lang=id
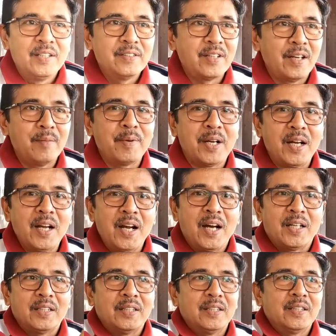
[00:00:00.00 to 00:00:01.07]
Saya
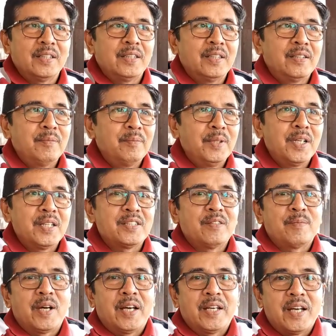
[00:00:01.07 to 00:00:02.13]
berangkat. Bilang
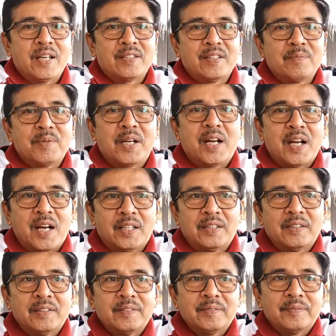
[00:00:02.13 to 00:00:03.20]
sama ayah, saya berangkat.